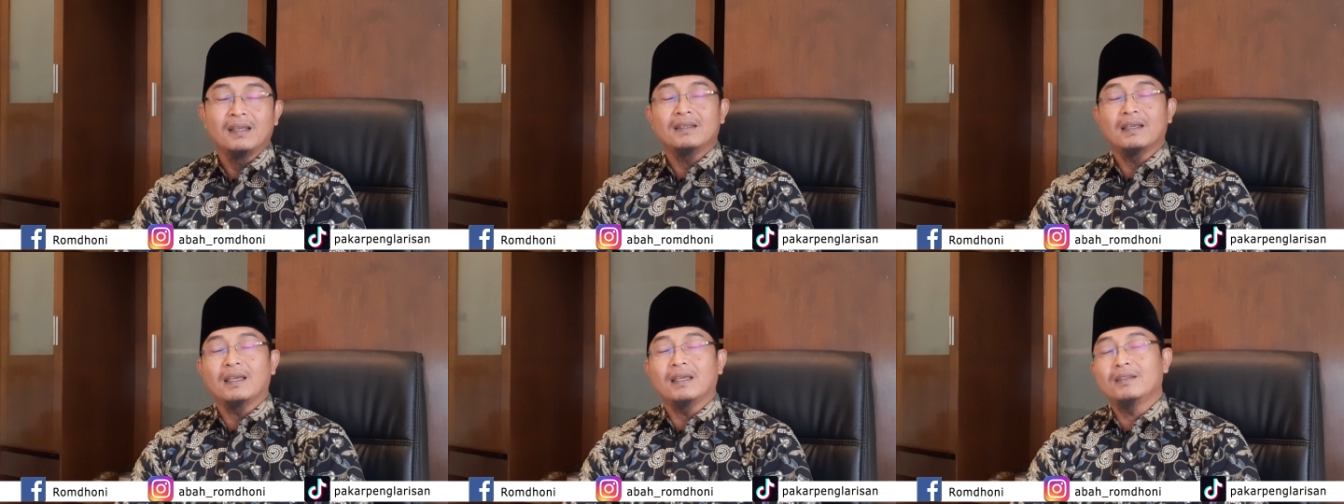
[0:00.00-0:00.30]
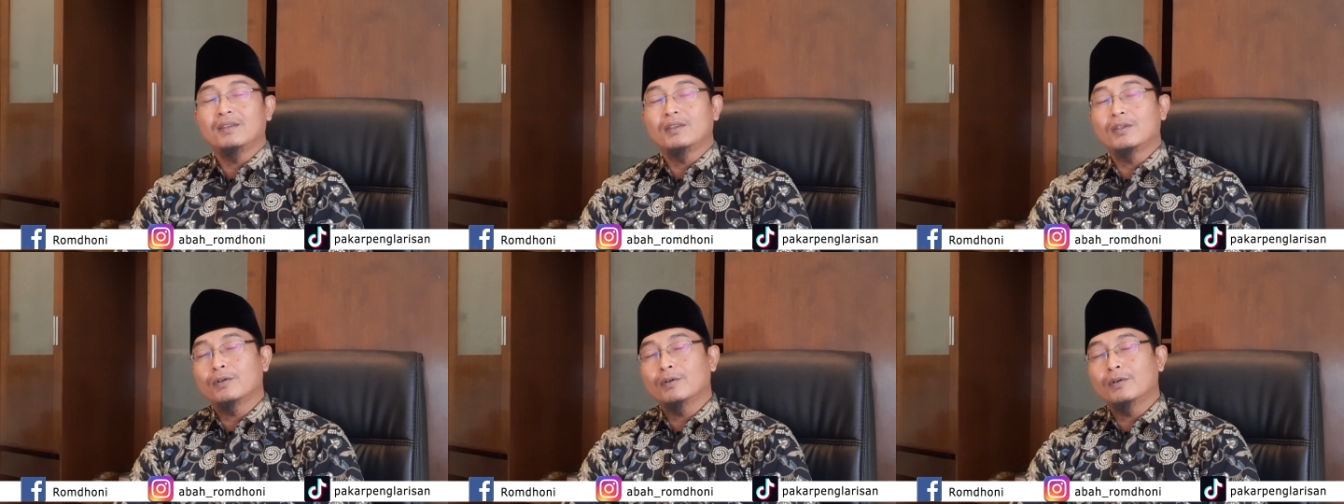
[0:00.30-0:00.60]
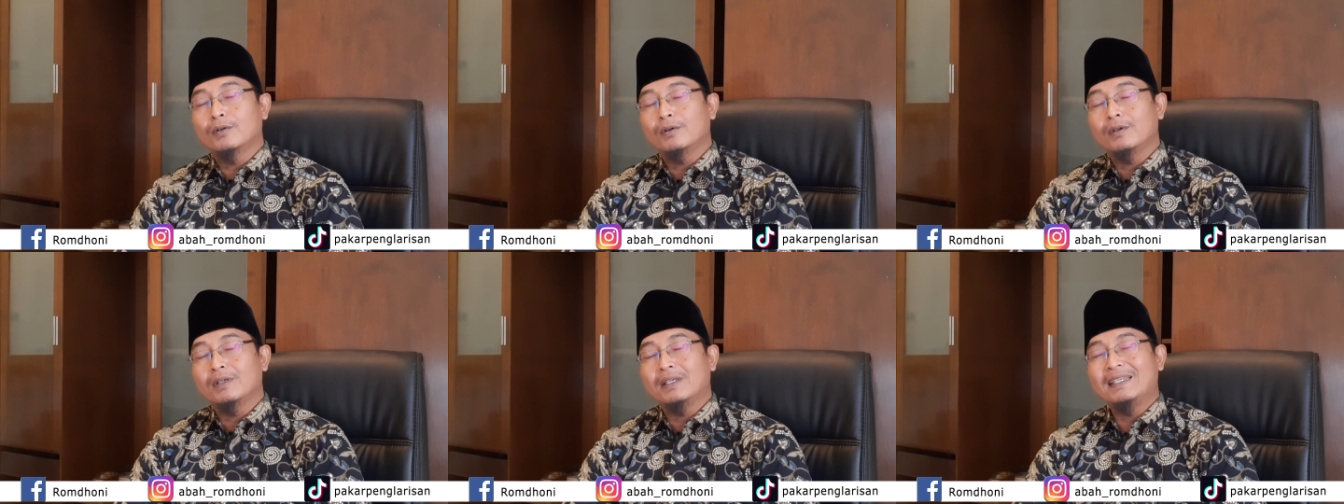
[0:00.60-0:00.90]

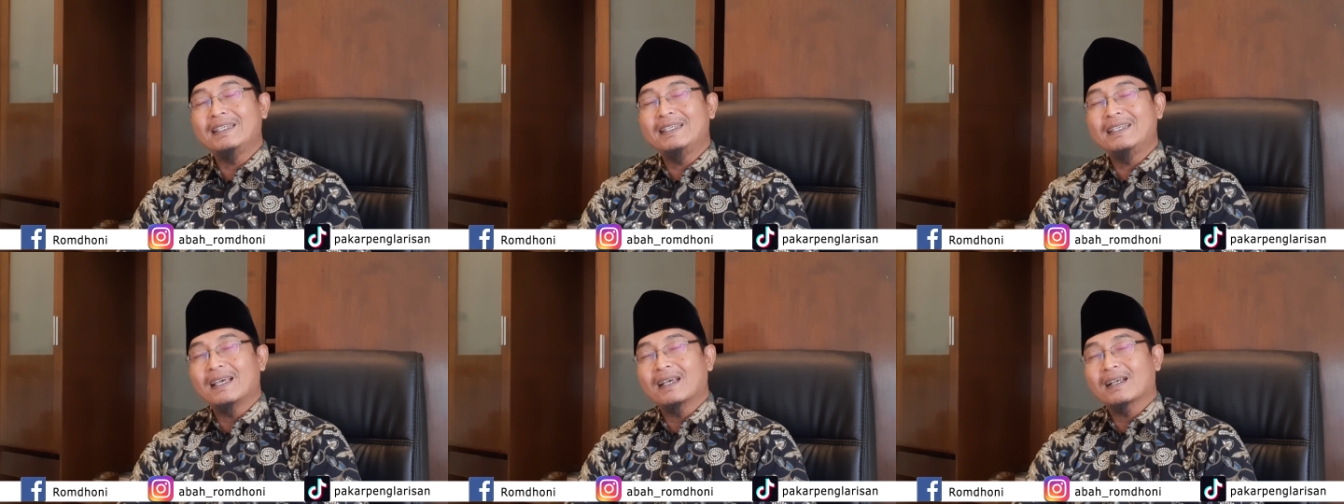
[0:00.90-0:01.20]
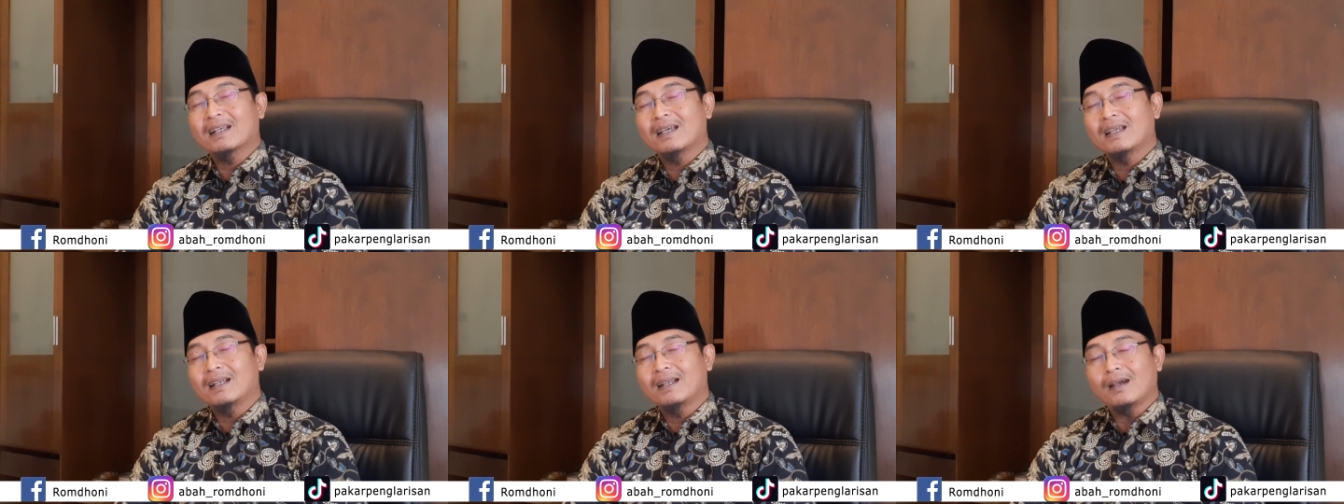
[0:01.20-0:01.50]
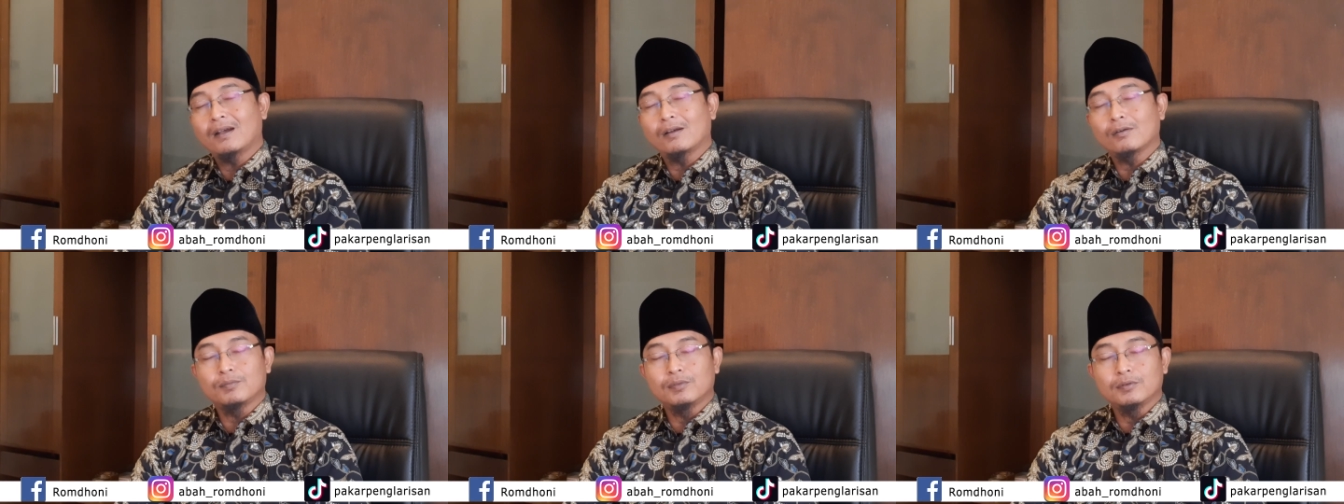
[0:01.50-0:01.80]
yaitu iya
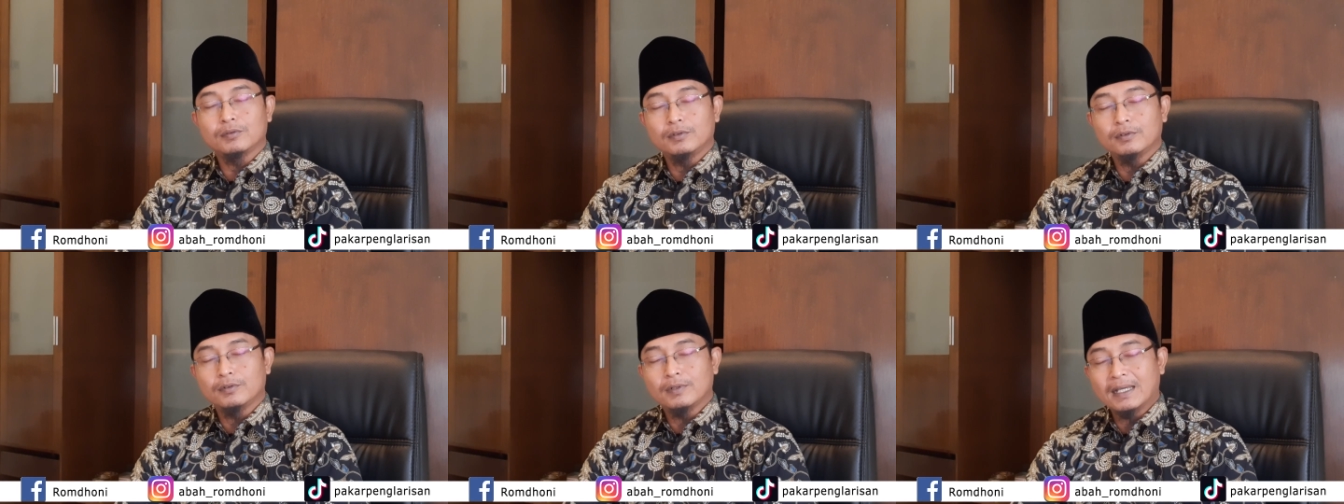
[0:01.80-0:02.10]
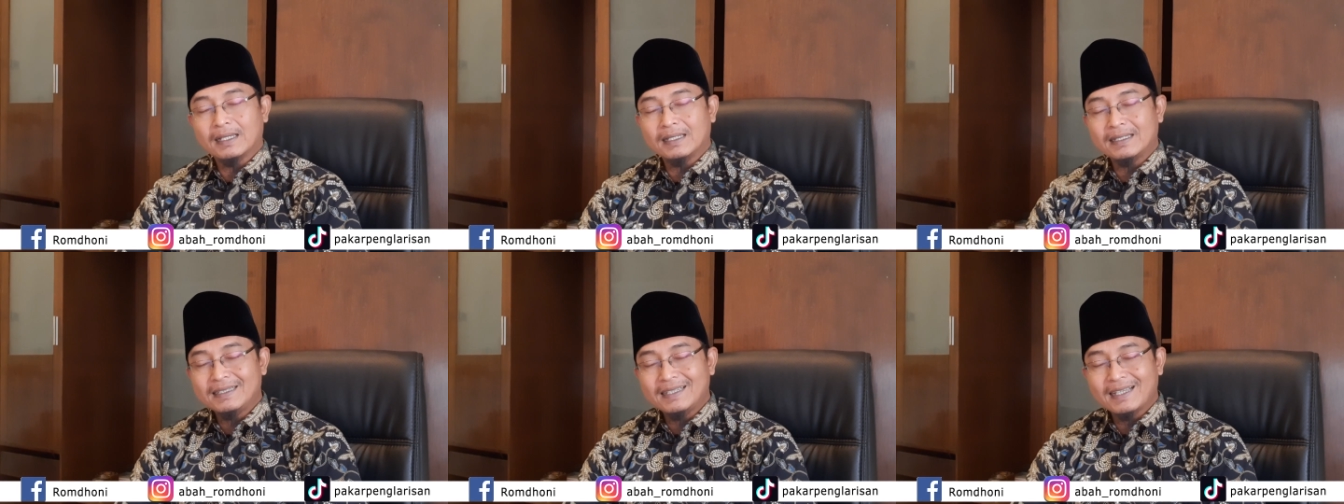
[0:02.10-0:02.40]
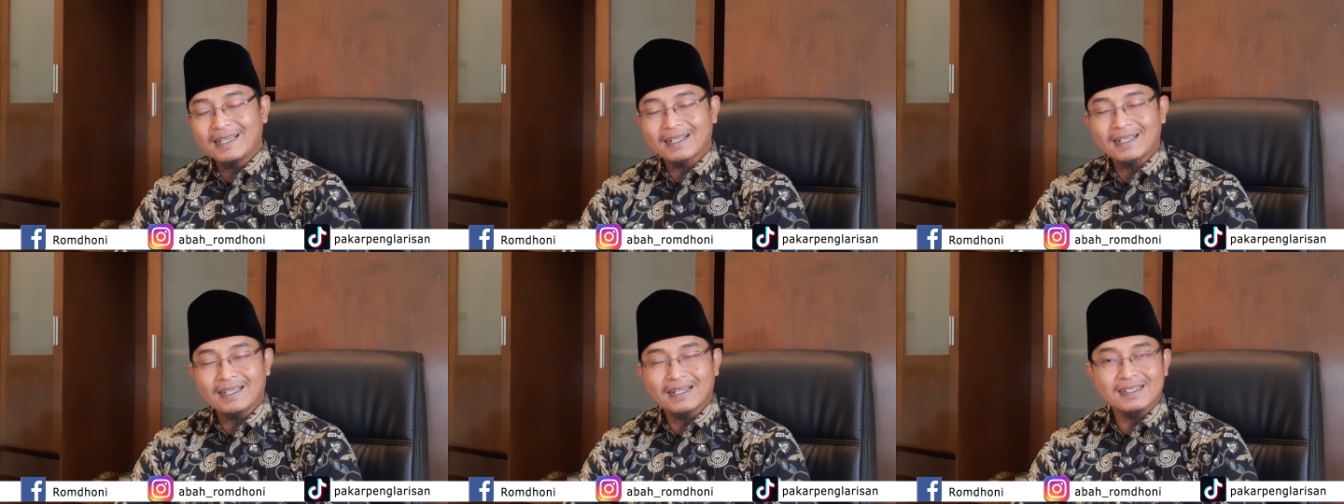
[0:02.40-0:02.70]
karena abu wa
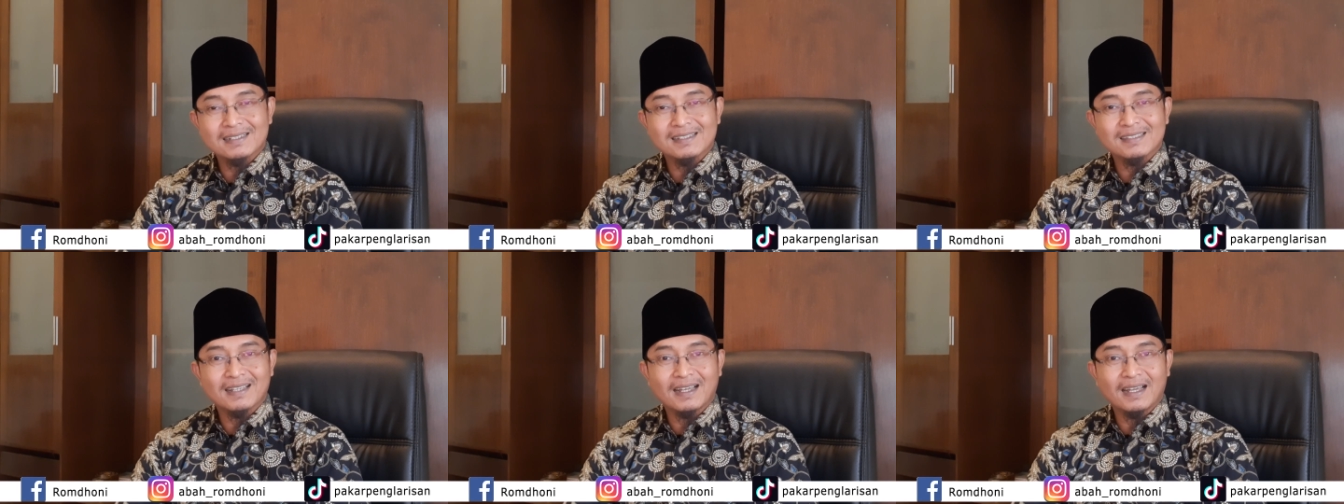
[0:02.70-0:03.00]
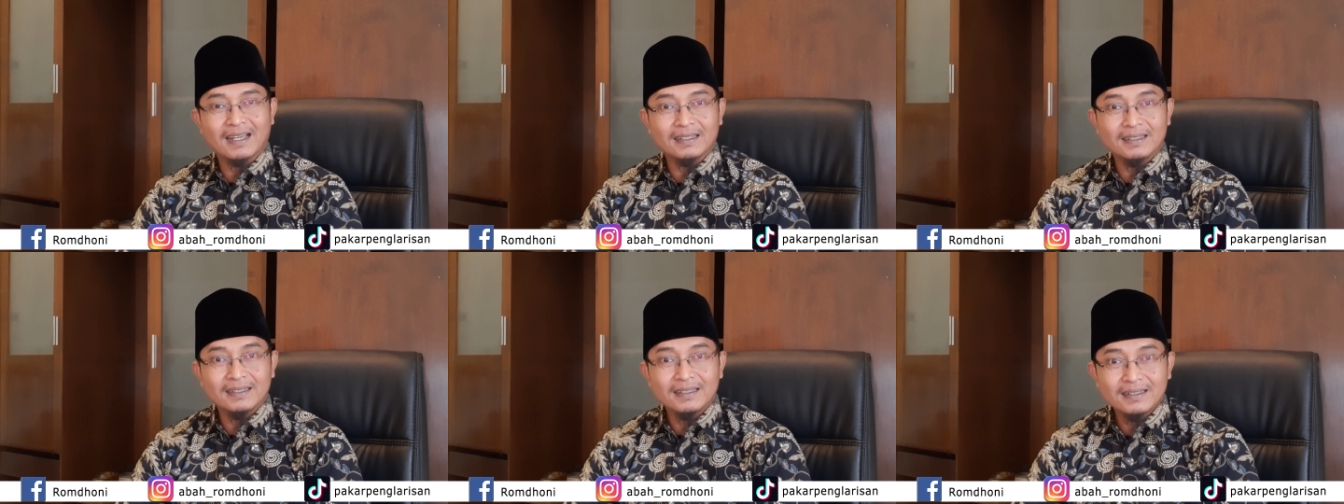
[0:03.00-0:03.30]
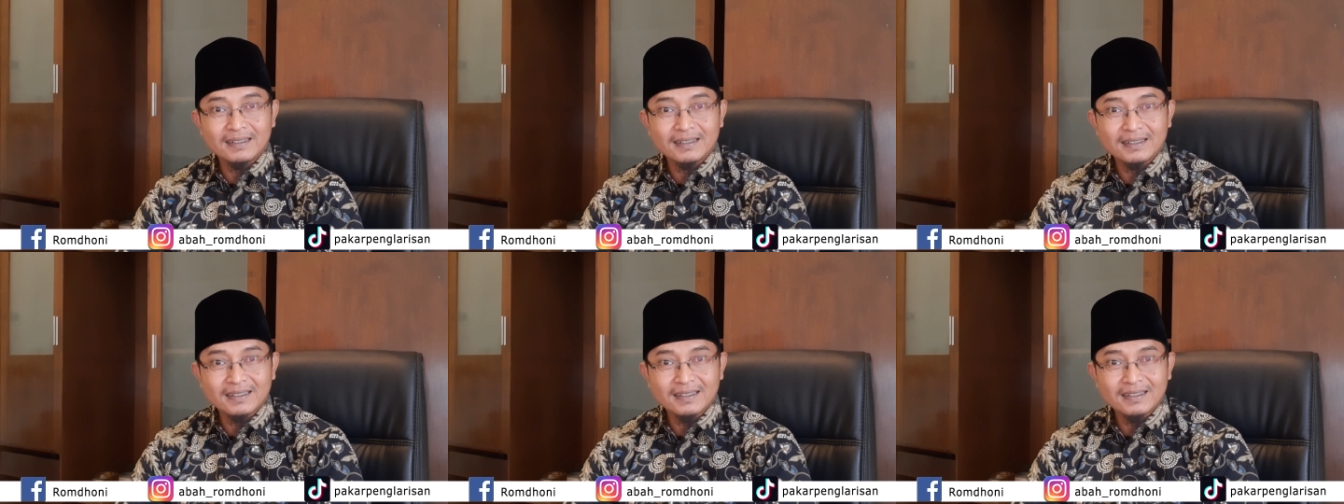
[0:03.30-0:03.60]
iya karena
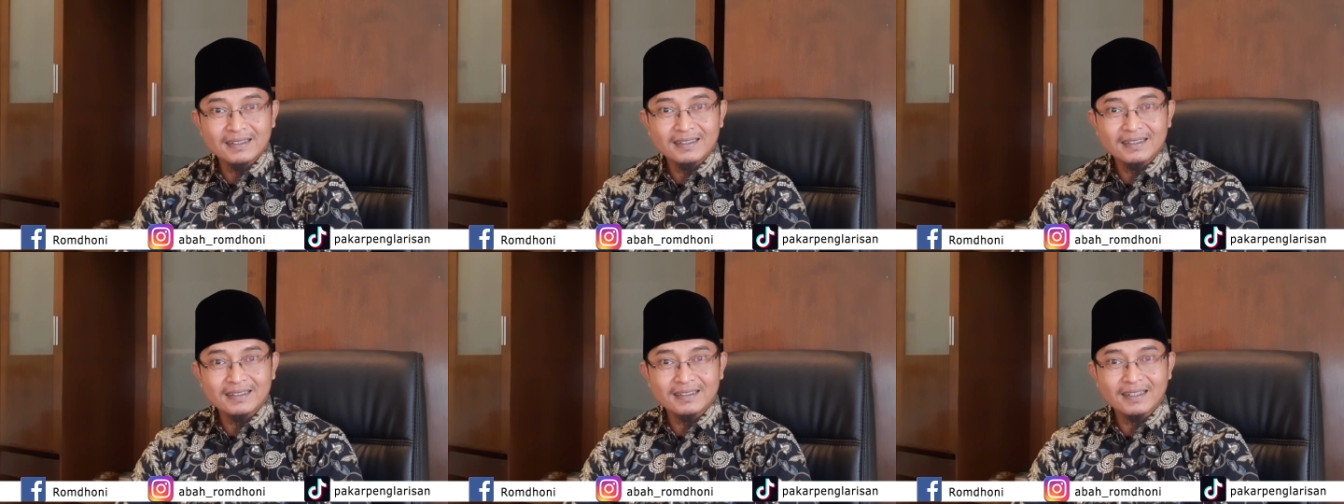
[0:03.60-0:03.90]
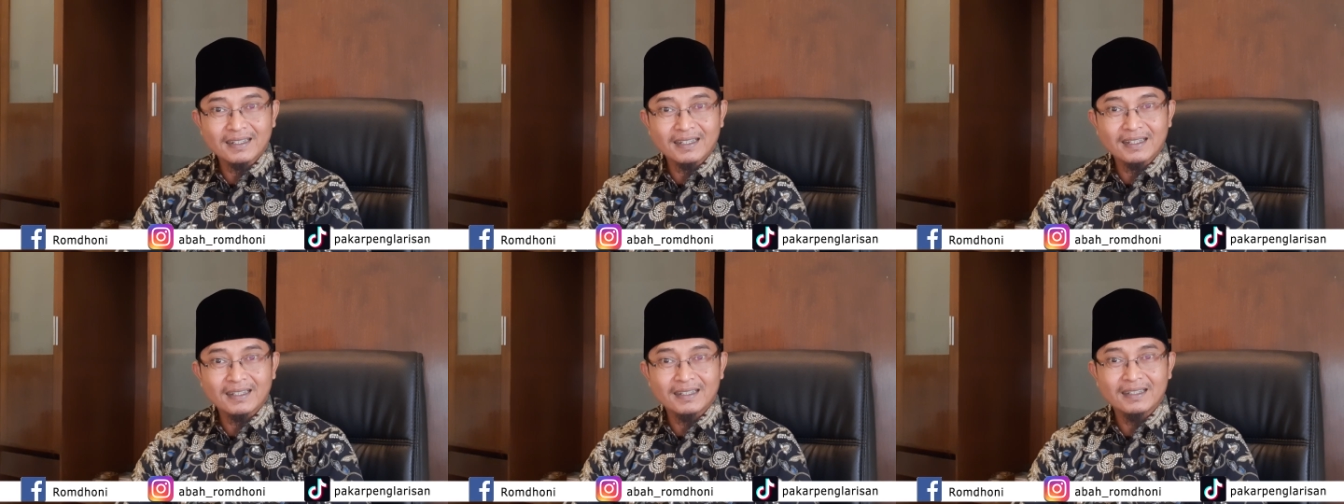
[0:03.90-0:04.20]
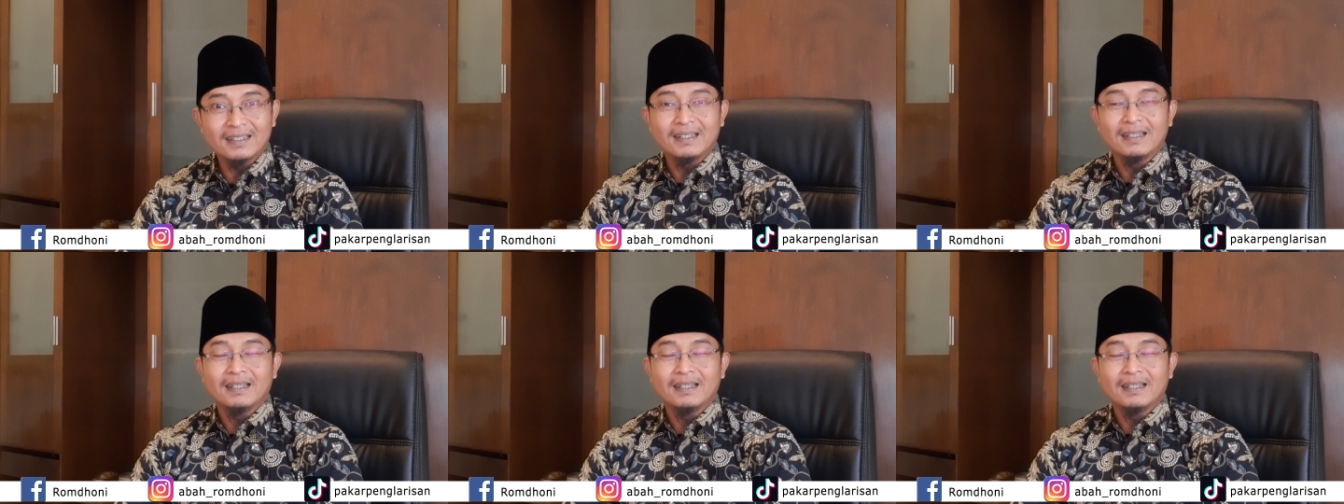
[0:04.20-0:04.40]
stain ya